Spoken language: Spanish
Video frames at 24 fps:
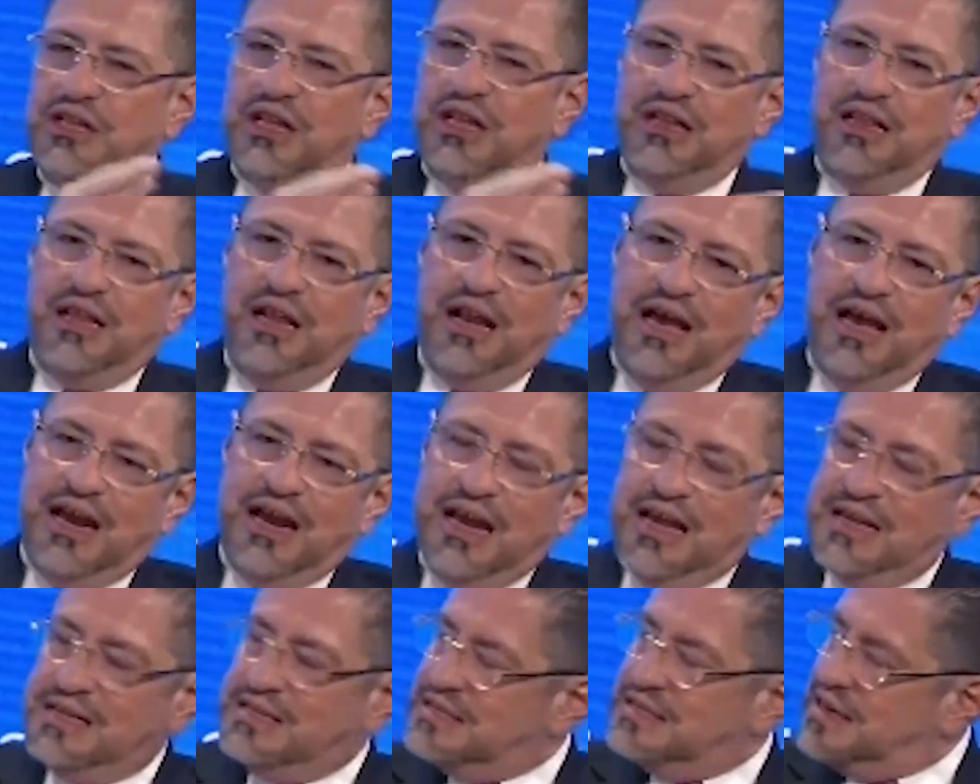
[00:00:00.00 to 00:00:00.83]
desde la
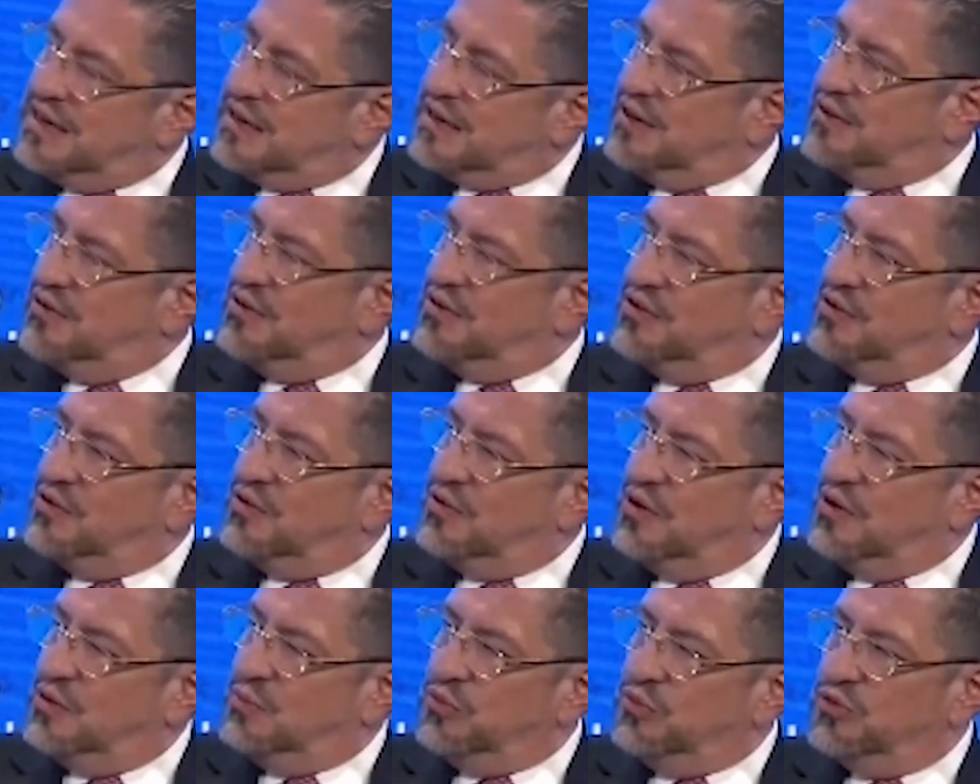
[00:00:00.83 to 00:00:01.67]
herencia que
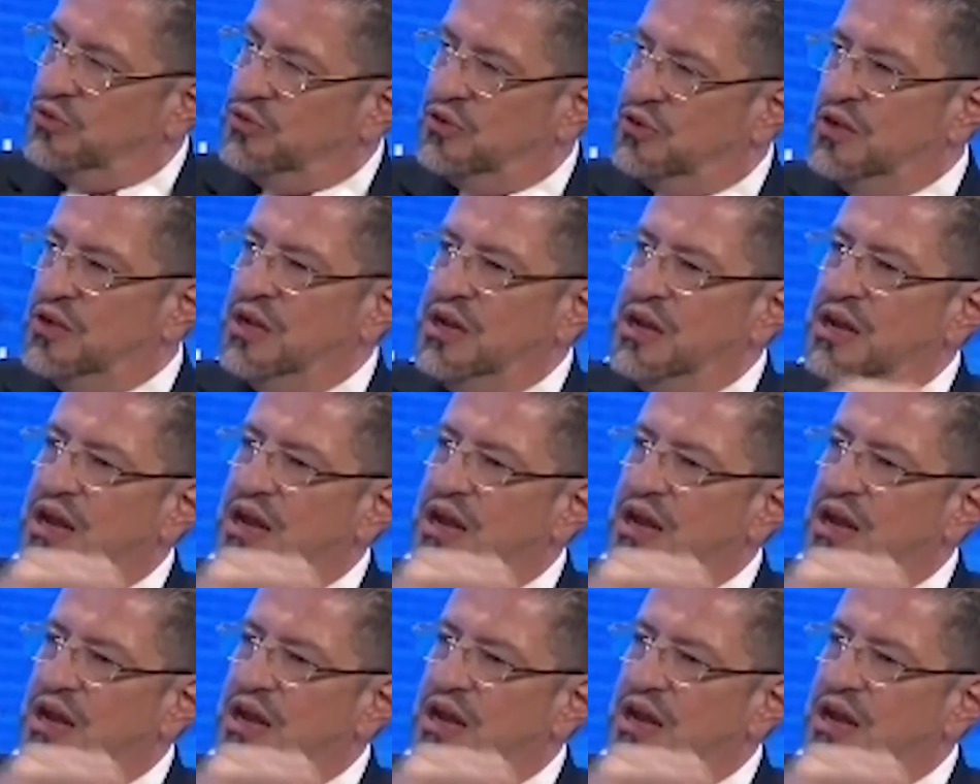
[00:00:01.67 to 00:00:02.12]
recibimos